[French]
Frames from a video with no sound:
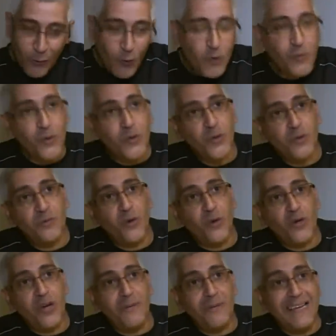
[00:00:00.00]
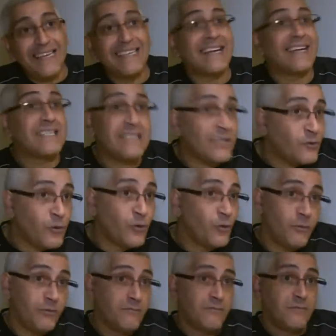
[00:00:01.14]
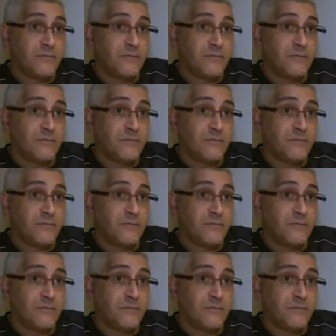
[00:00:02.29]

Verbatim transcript: dont je m'occupe au club. Il y a un sac de nœuds.